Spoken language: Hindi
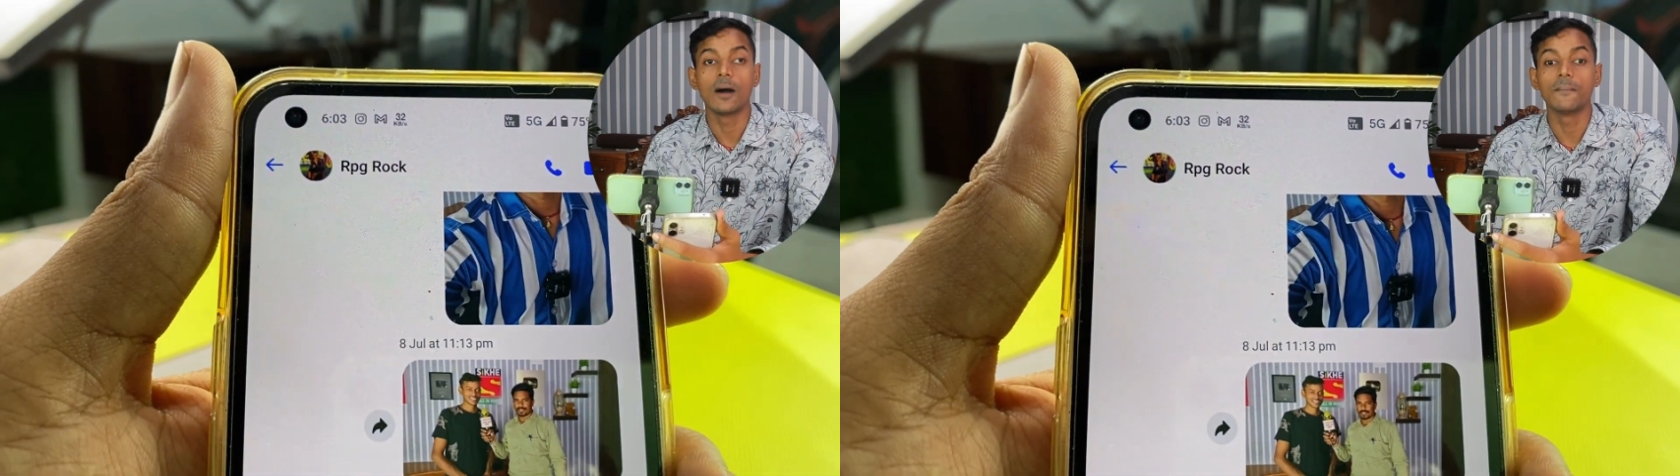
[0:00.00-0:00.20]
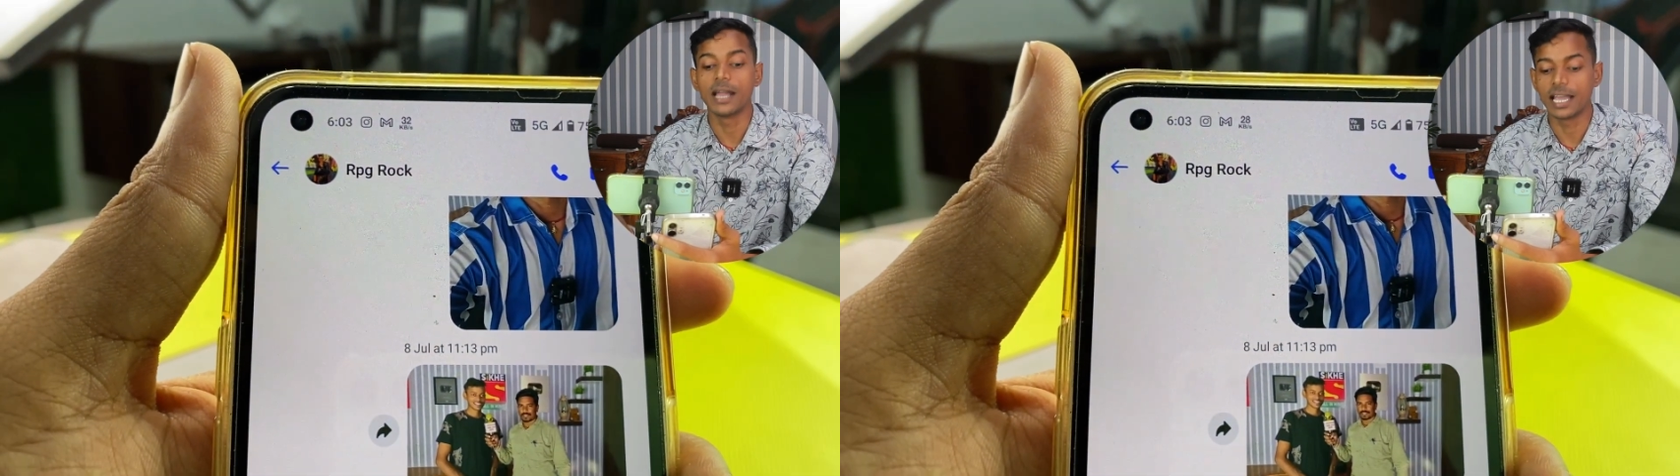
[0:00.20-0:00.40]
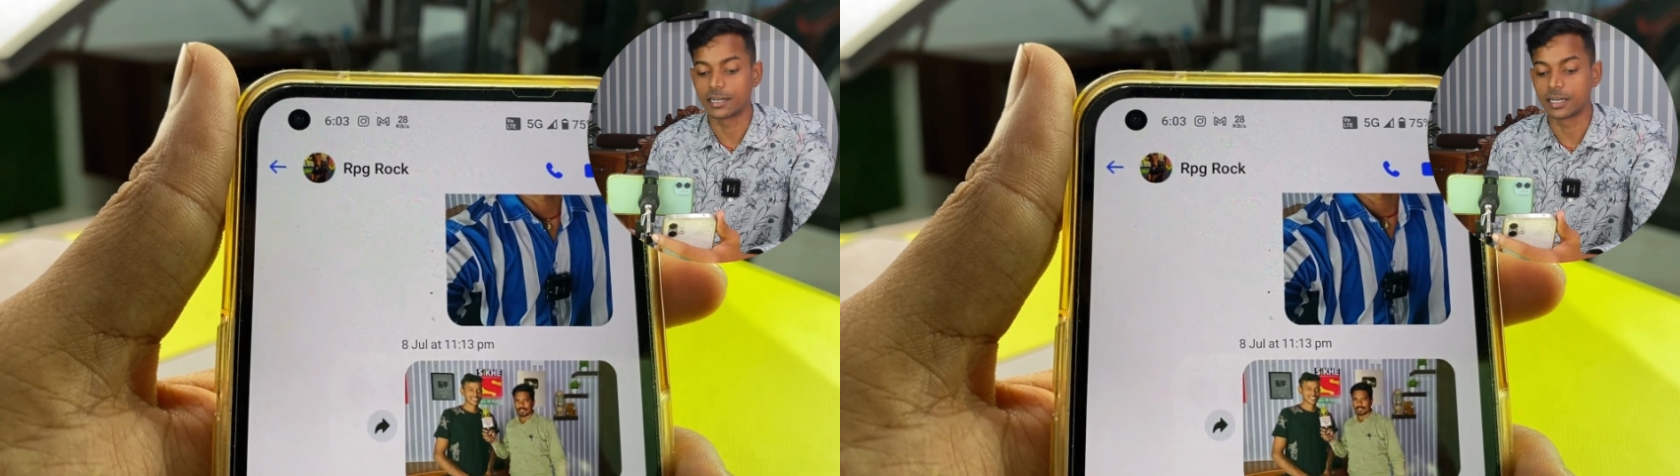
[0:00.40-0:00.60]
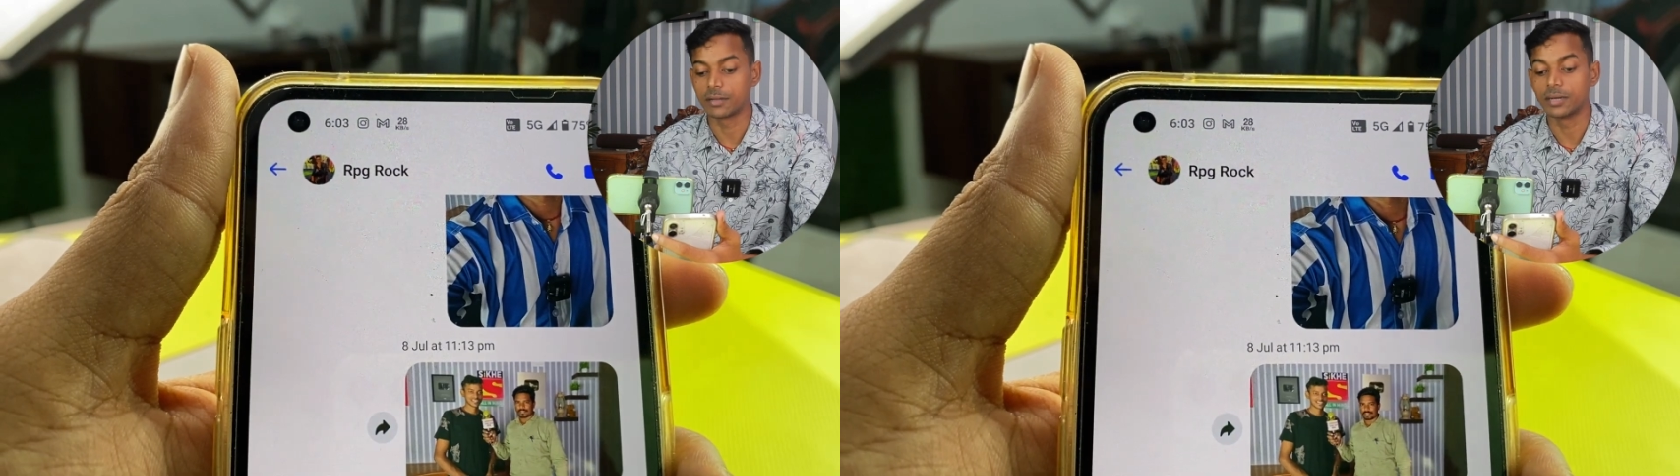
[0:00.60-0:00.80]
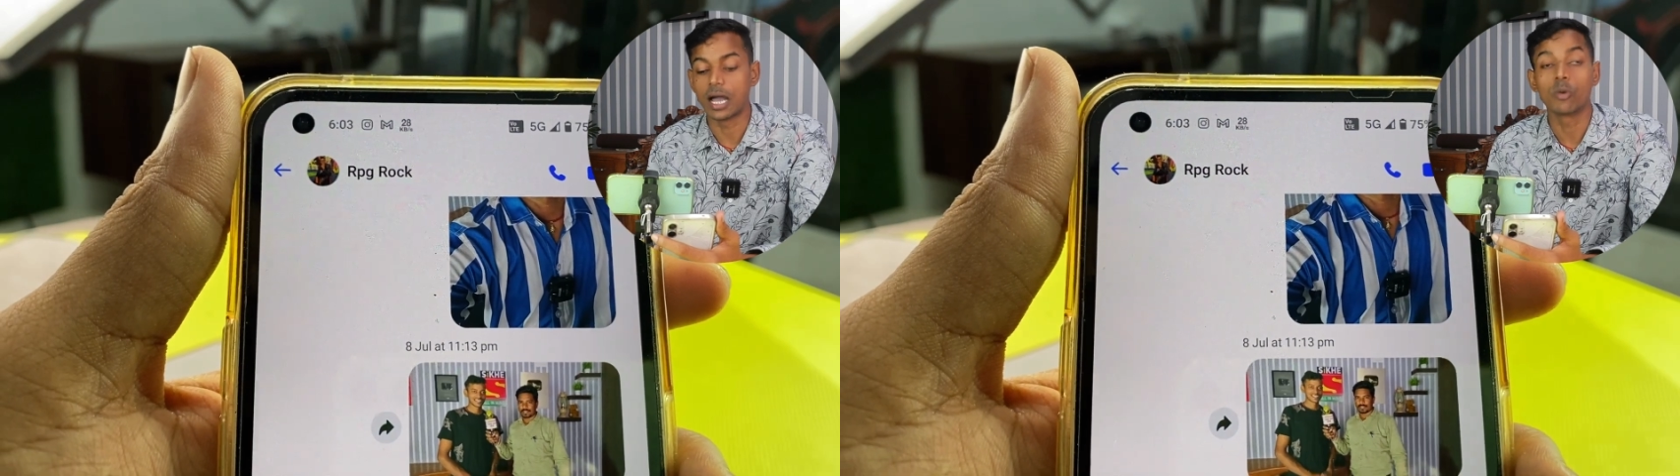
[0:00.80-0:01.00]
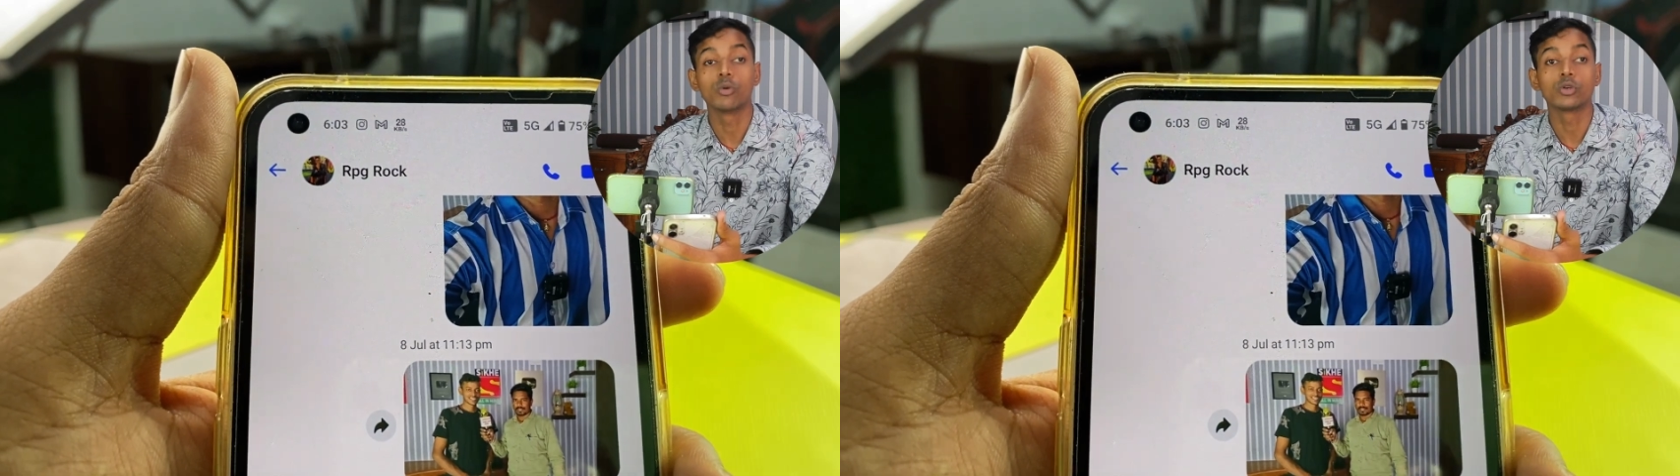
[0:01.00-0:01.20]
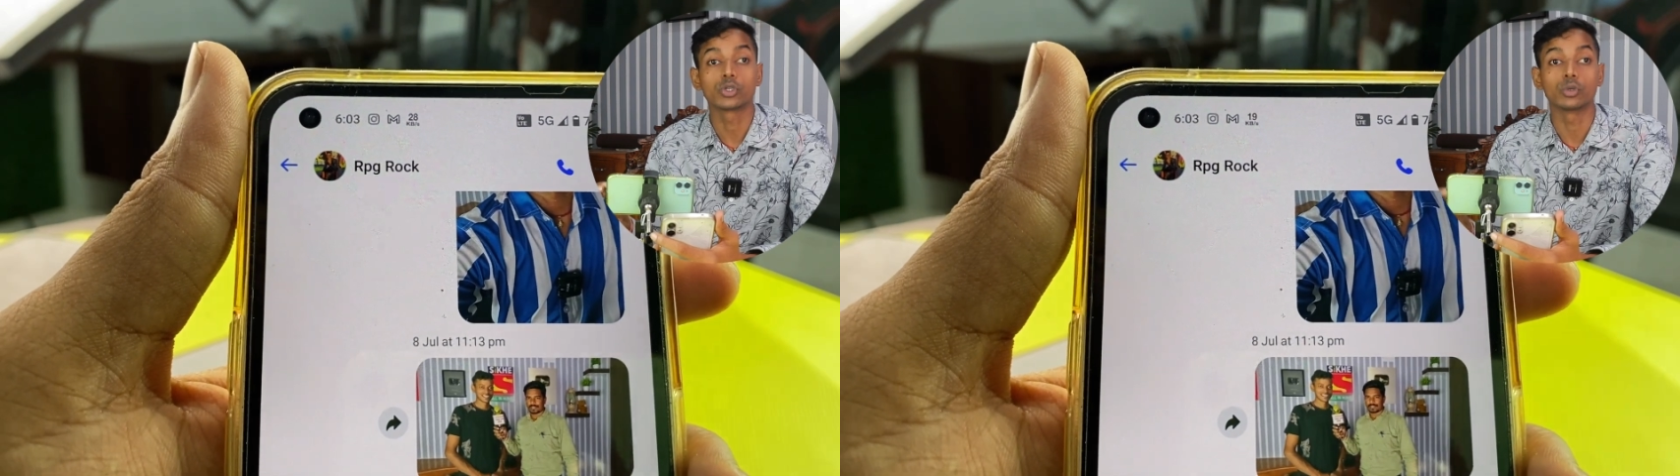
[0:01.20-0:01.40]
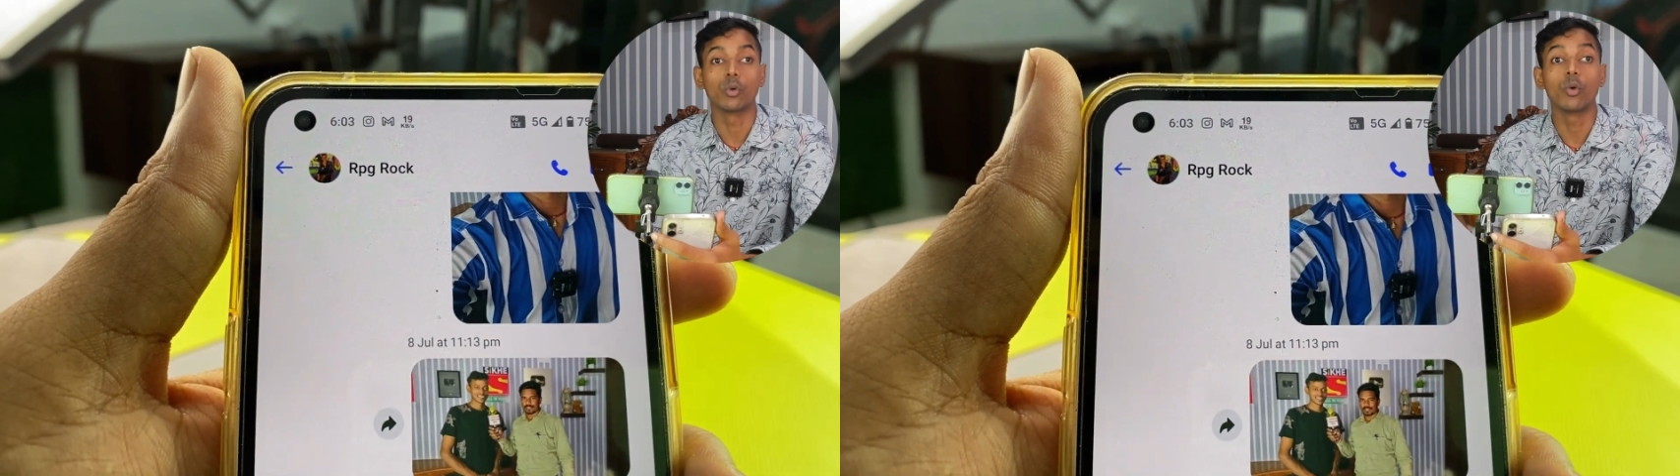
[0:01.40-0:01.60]
अब एक्टिव नाउ
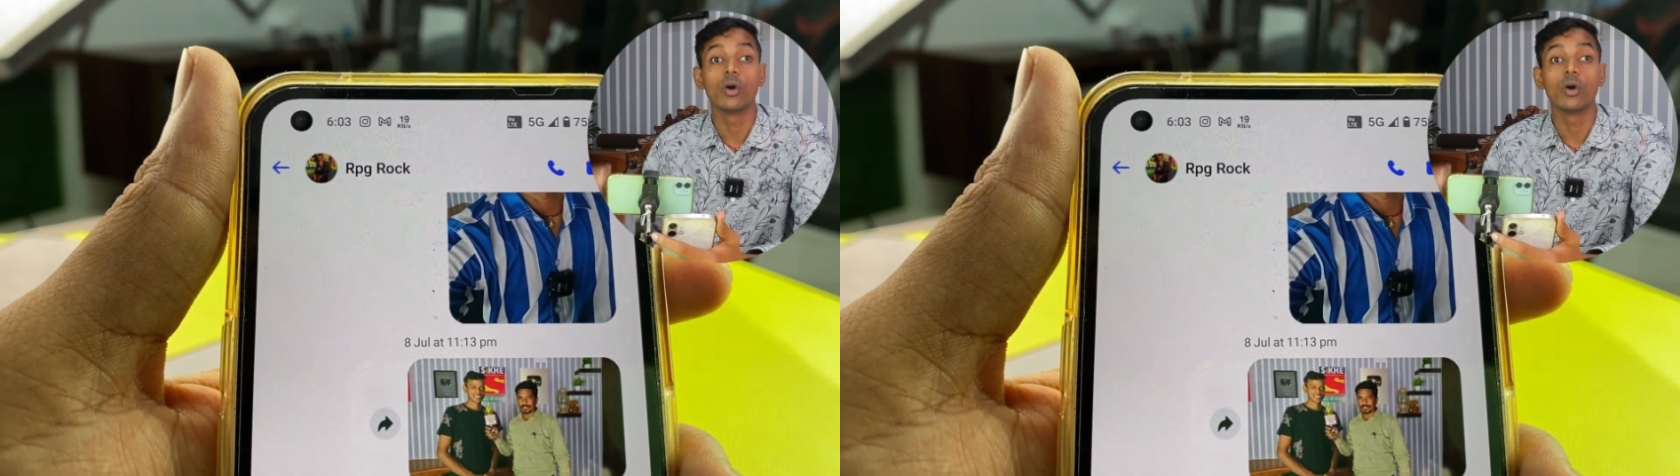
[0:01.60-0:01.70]
शो